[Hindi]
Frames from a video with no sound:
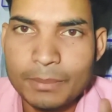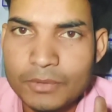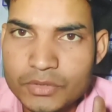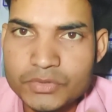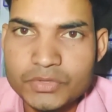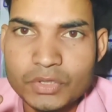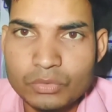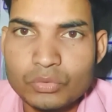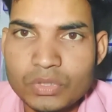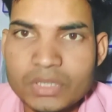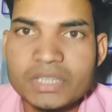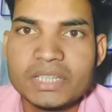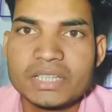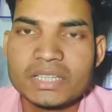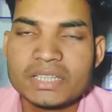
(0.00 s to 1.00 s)
आपको
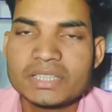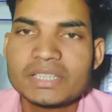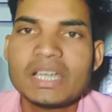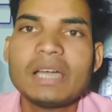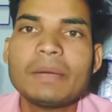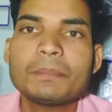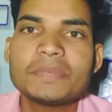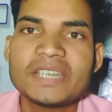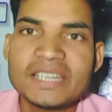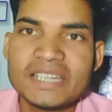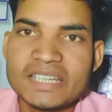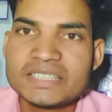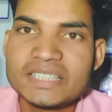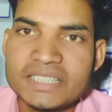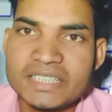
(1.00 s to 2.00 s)
ज़रूरत है या आप
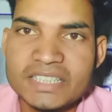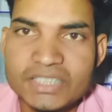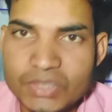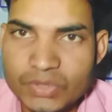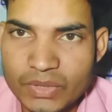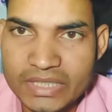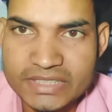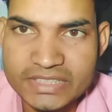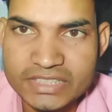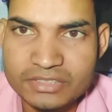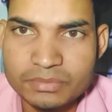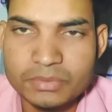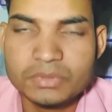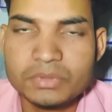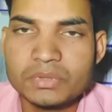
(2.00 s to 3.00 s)
लेना चाहते हैं तो आज की
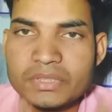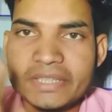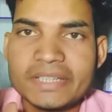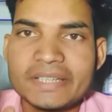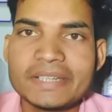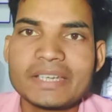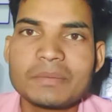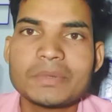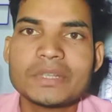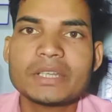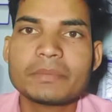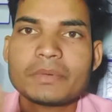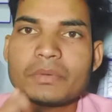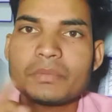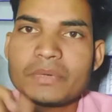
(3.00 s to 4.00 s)
इस वीडियो को देखने के बाद
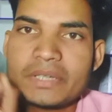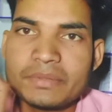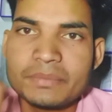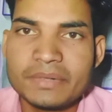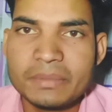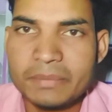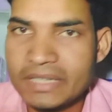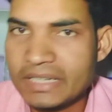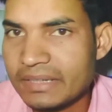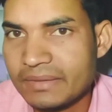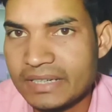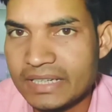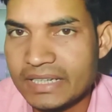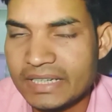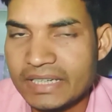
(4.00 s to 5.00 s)
आपको वन जी मिलने
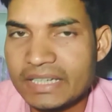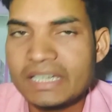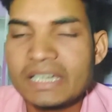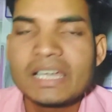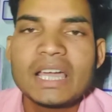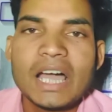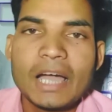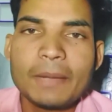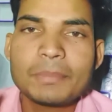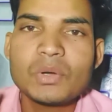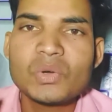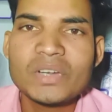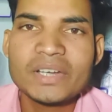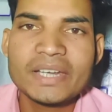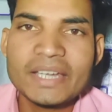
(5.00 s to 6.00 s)
वाला है
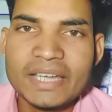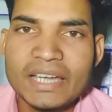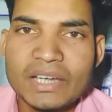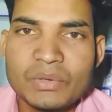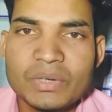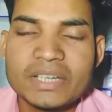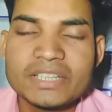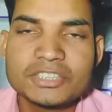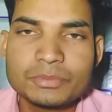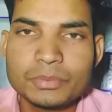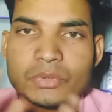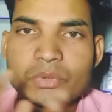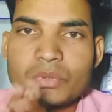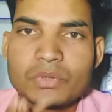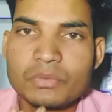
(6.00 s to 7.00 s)
आपको करना क्या होगा इस
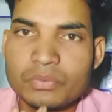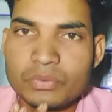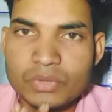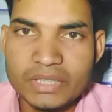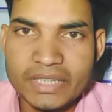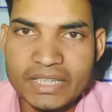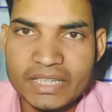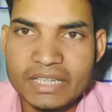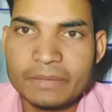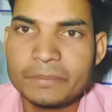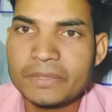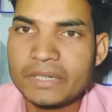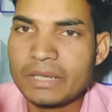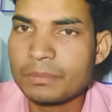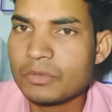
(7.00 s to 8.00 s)
वीडियो को फुल देखना
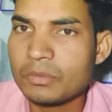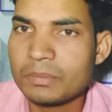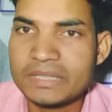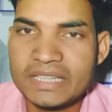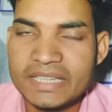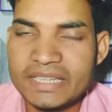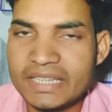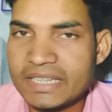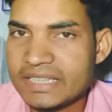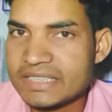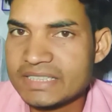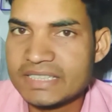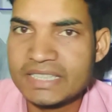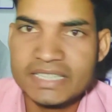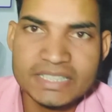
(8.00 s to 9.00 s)
फिर आपको बताएंगे
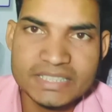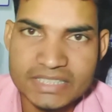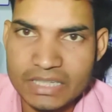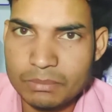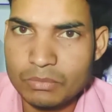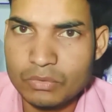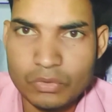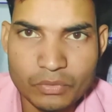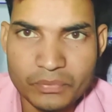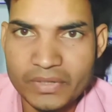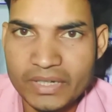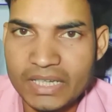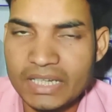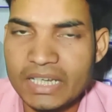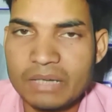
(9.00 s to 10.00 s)
किस तरीके से आपको
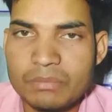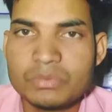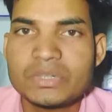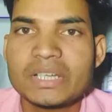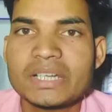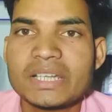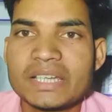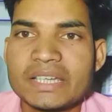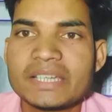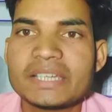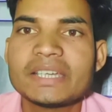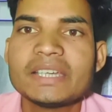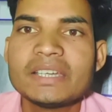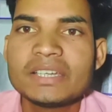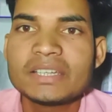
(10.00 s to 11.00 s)
ऑफर का लाभ उठाना है
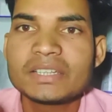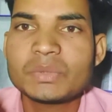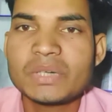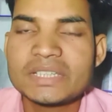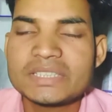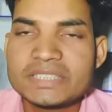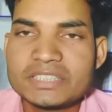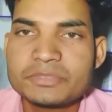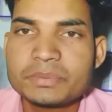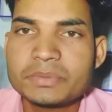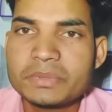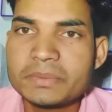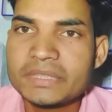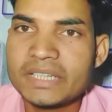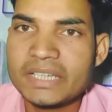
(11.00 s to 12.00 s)
तो आज के इस
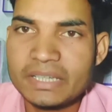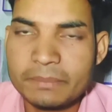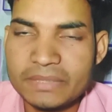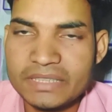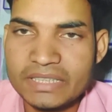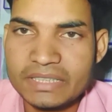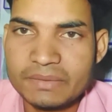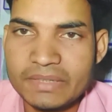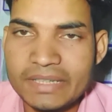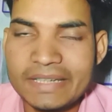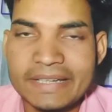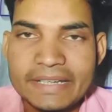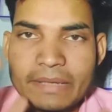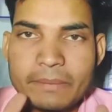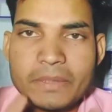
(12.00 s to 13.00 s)
वीडियो में यही बताने वाले
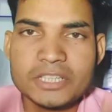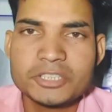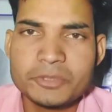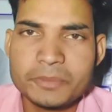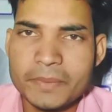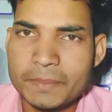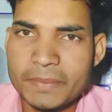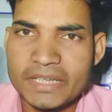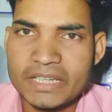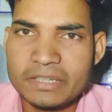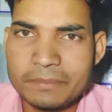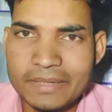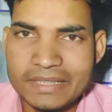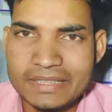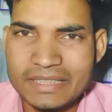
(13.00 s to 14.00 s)
अगर हमारे चैनल पर
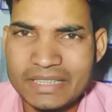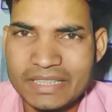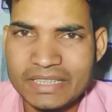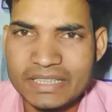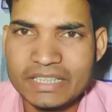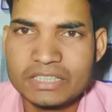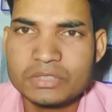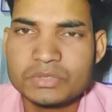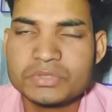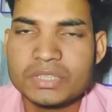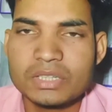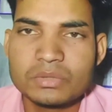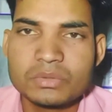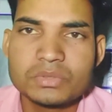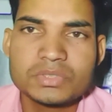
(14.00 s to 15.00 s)
पहली बार देख रहे हैं तो
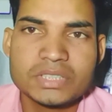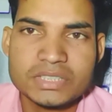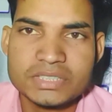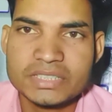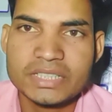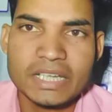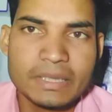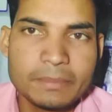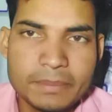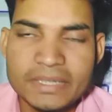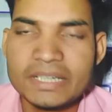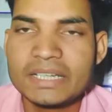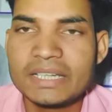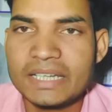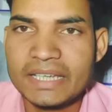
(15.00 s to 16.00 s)
चैनल को सब्सक्राइब
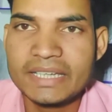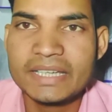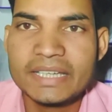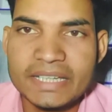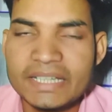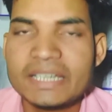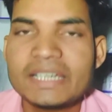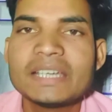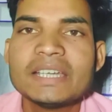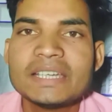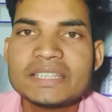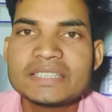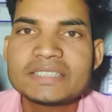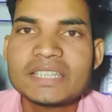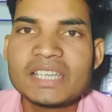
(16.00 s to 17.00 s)
करें लाइक करें
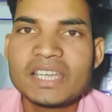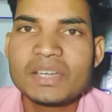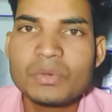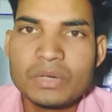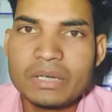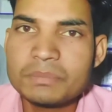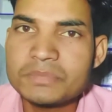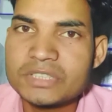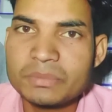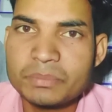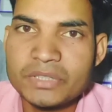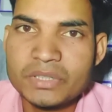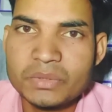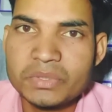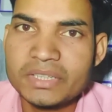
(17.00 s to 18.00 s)
इससे ये होगा हम जब
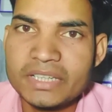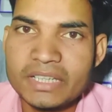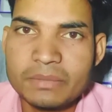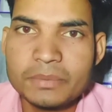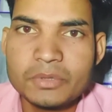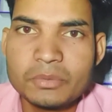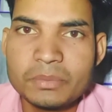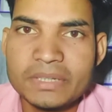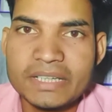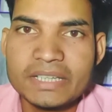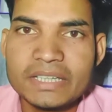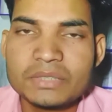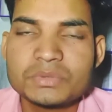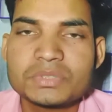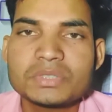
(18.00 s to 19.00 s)
भी कोई नया वीडियो
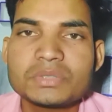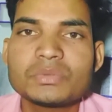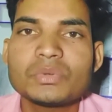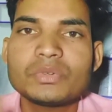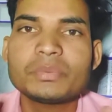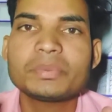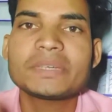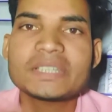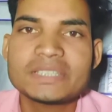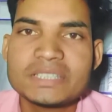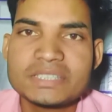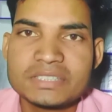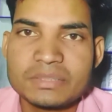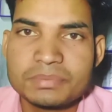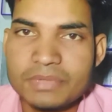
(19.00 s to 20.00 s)
बनाएंगे उसकी
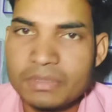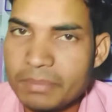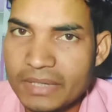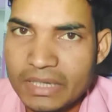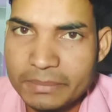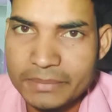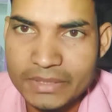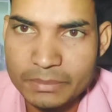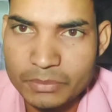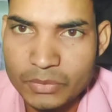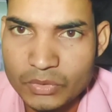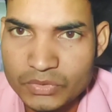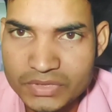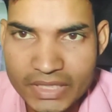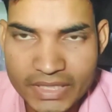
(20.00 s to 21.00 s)
नोटिफिकेशन सबसे पहले अब तक
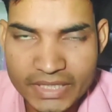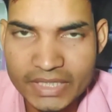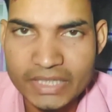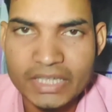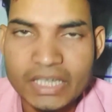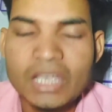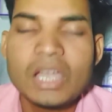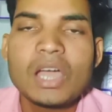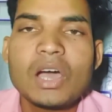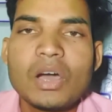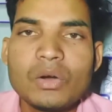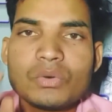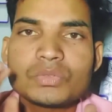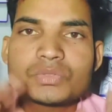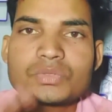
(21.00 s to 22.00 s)
पहुँच जाएगी
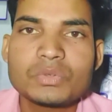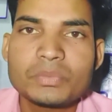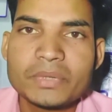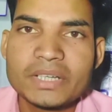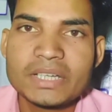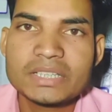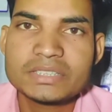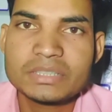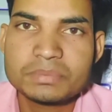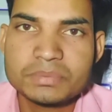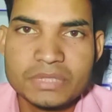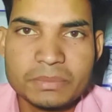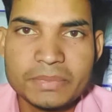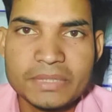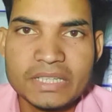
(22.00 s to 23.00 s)
और उस ऑफ़र का
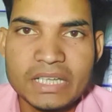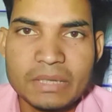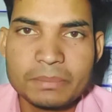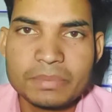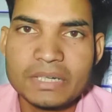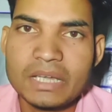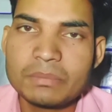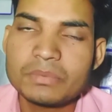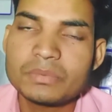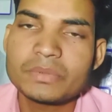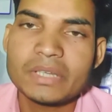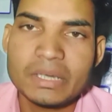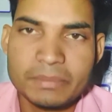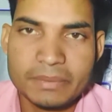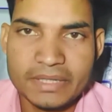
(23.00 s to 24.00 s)
सबसे पहले आप लाभ
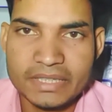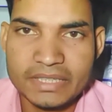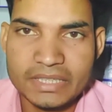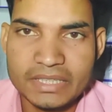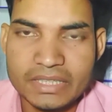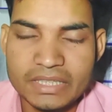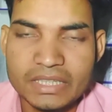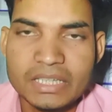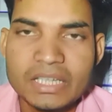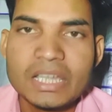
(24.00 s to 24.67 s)
उठा पाएंगे